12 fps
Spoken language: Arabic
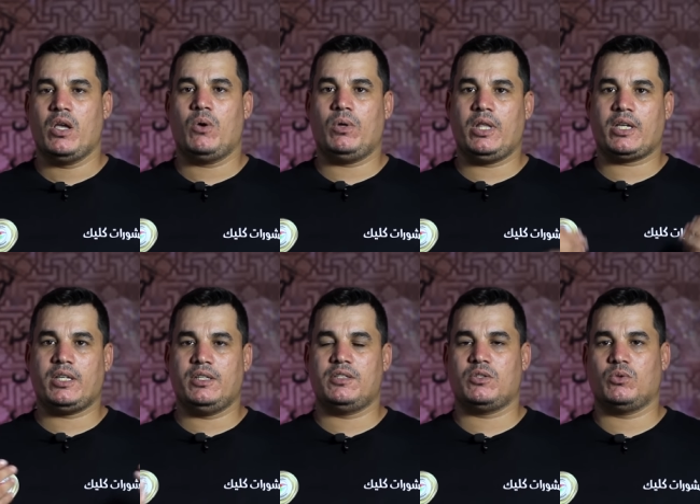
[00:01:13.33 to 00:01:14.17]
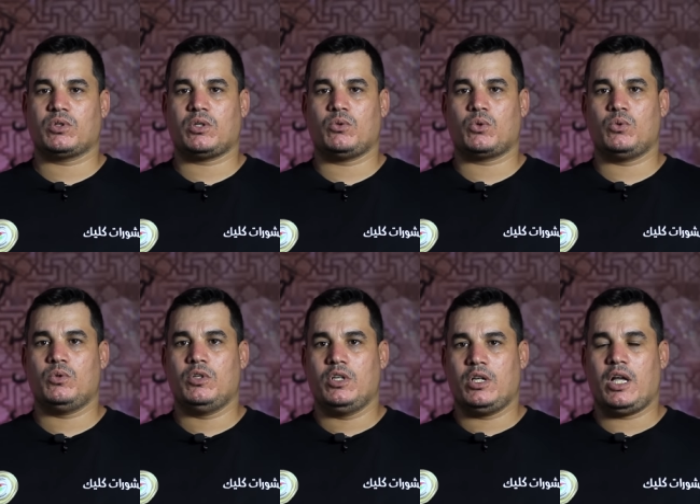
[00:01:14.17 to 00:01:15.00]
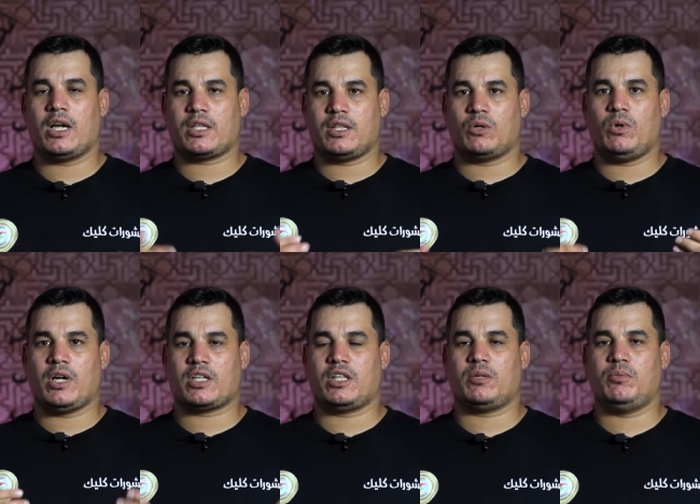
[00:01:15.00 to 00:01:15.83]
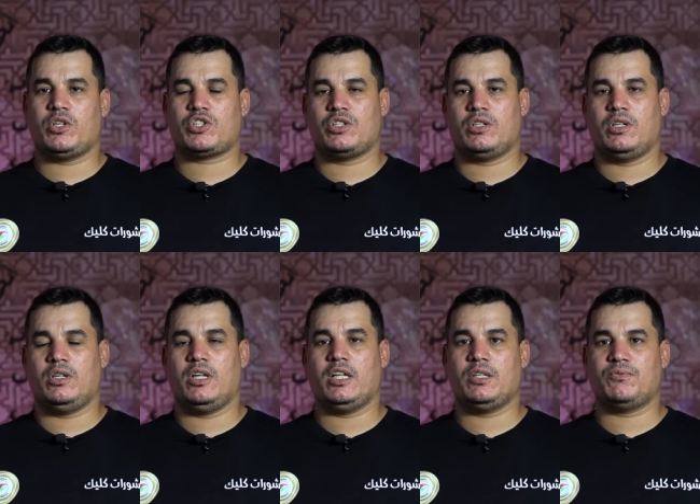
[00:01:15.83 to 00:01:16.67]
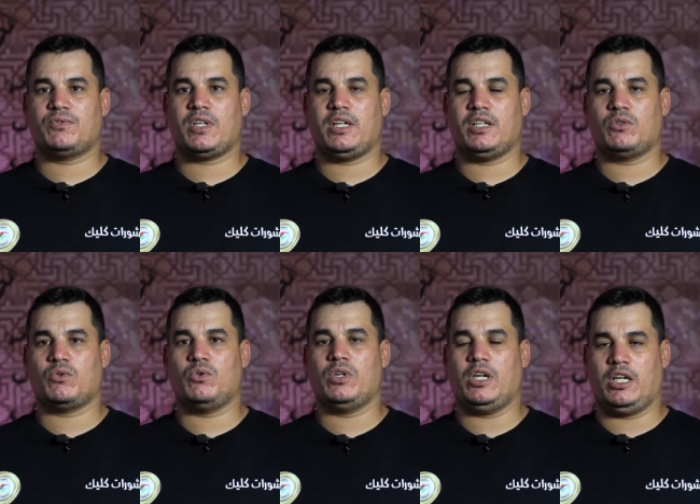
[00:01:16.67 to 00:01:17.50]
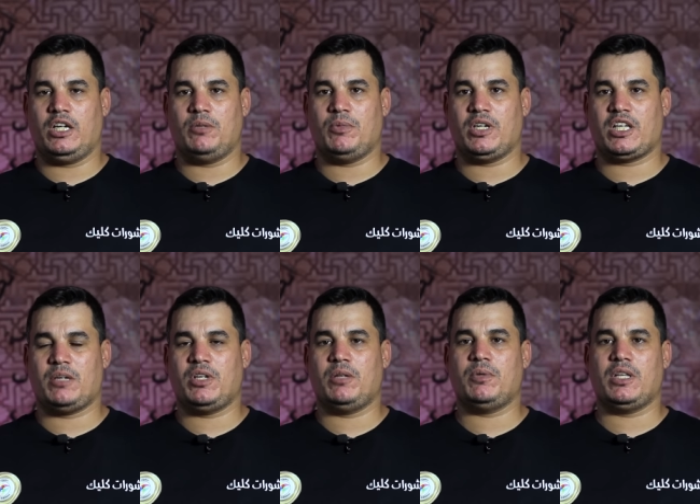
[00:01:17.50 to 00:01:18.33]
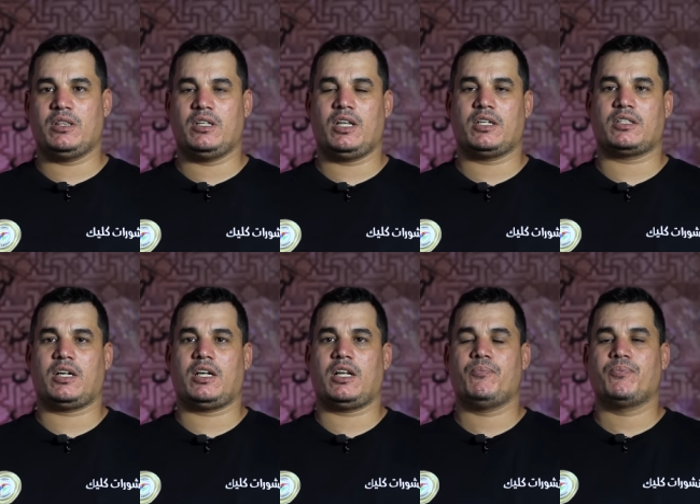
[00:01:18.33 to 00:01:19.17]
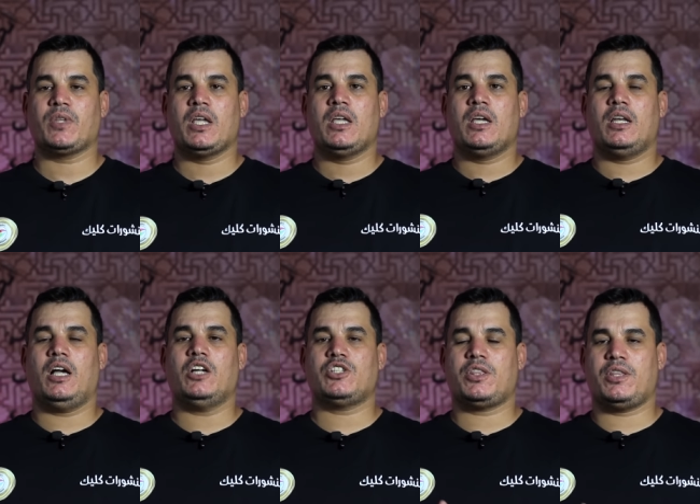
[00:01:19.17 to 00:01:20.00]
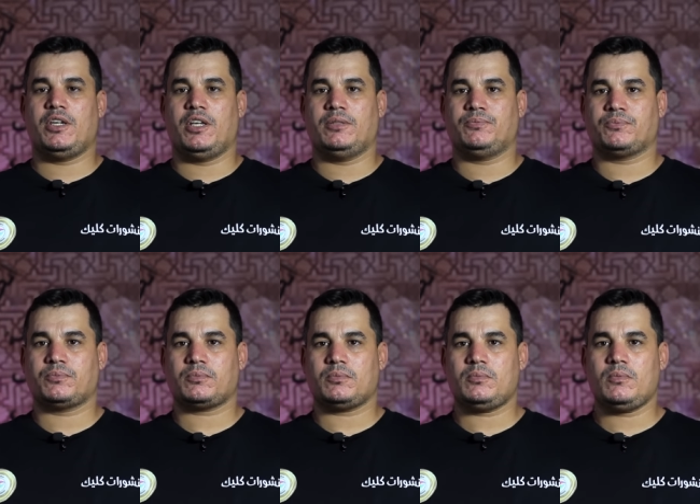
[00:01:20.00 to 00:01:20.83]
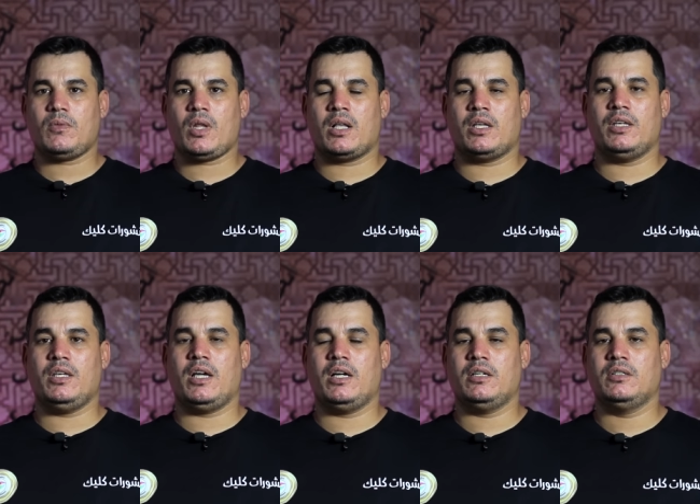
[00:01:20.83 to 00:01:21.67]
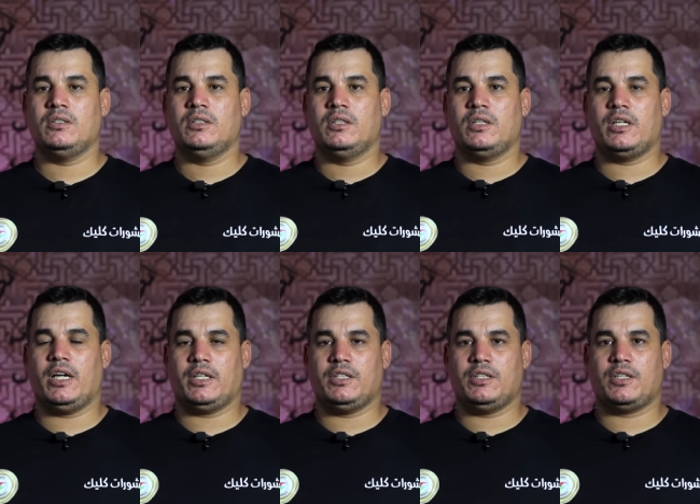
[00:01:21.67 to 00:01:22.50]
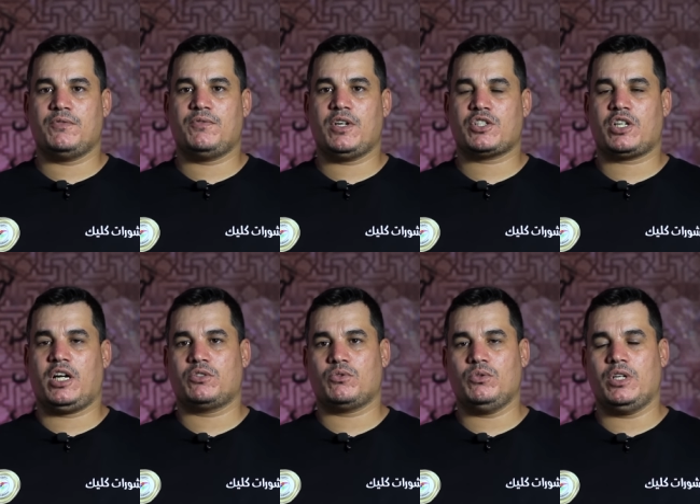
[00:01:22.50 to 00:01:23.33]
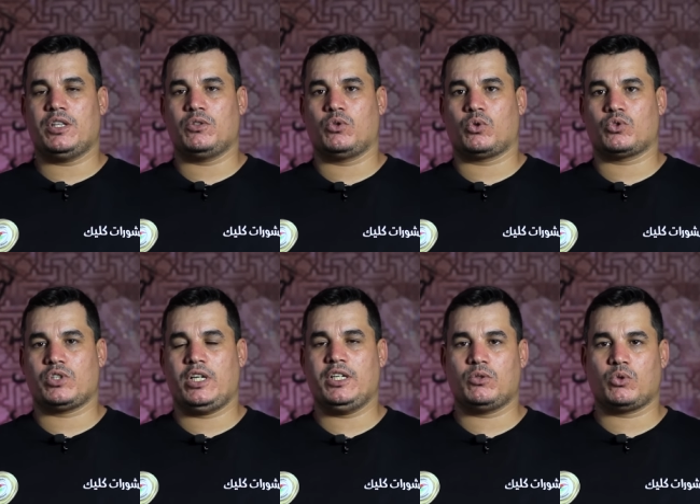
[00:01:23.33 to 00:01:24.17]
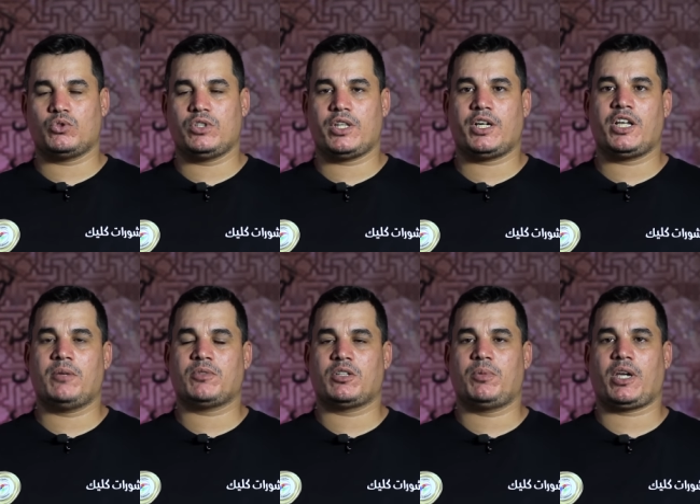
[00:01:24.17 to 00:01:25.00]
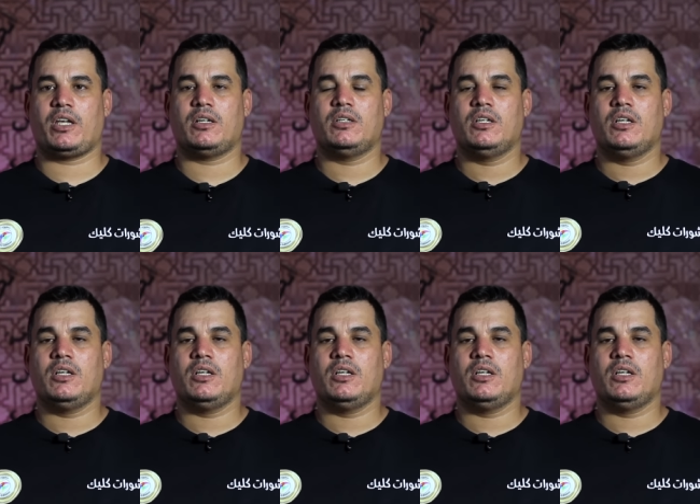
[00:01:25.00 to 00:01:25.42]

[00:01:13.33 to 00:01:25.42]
ولكن نزيدوا نطوروا اكثر واكثر باش الهدف تاعنا يكون العلامه الكامله باذن الله تعالى الحاجه الثانيه هي يعني كيفاش راح تكون هذه الدروس هل هي دروس نظريه ام تطبيقيه